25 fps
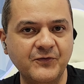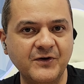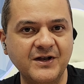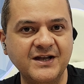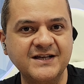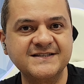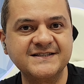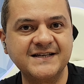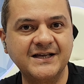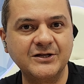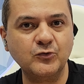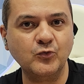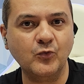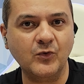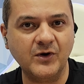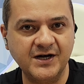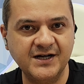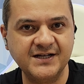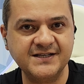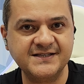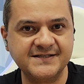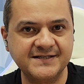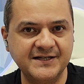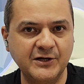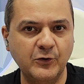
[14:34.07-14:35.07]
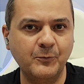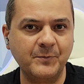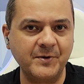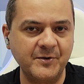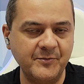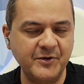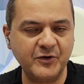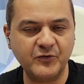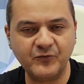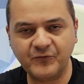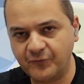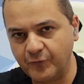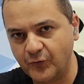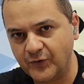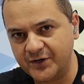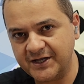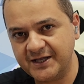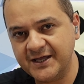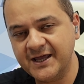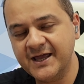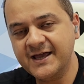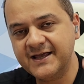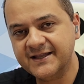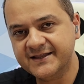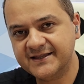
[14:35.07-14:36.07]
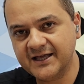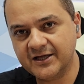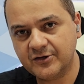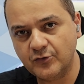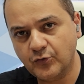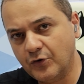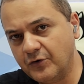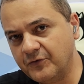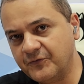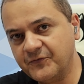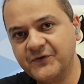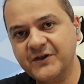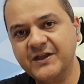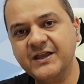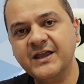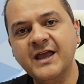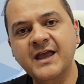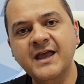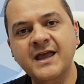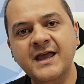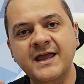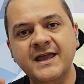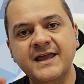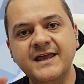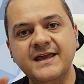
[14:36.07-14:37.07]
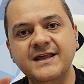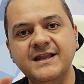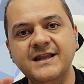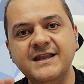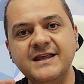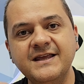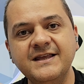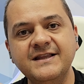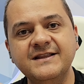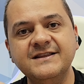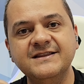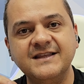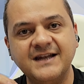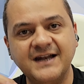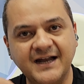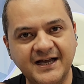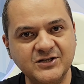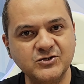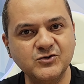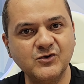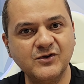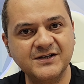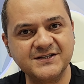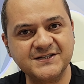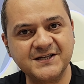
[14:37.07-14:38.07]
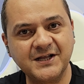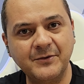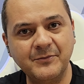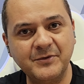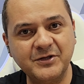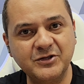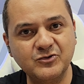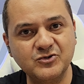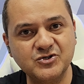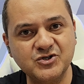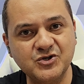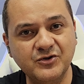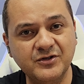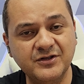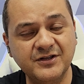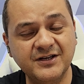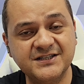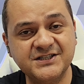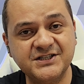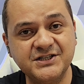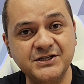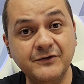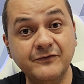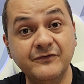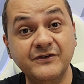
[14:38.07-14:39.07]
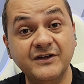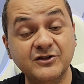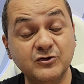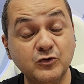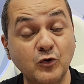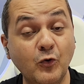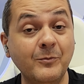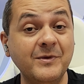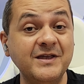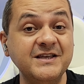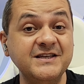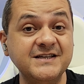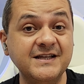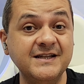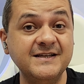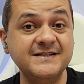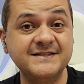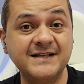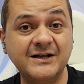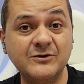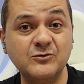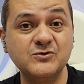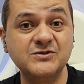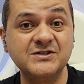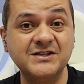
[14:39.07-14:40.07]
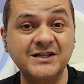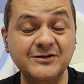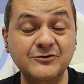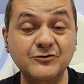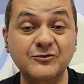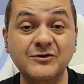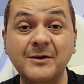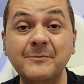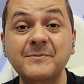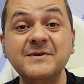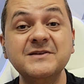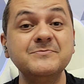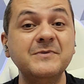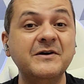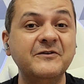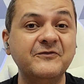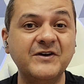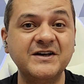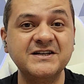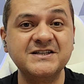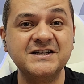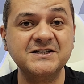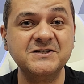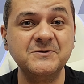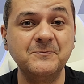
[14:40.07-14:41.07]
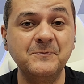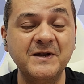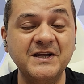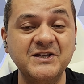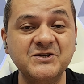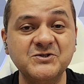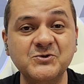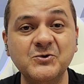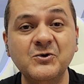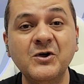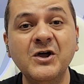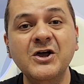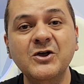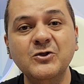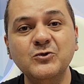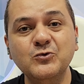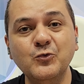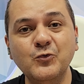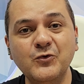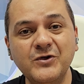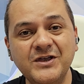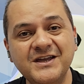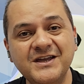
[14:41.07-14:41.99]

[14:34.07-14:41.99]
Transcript: foi lançado antes, né, o primeiro fone da Nothing, ele traz o cancelamento de ruído ativo e atualmente ele está custando na mesma faixa de preço do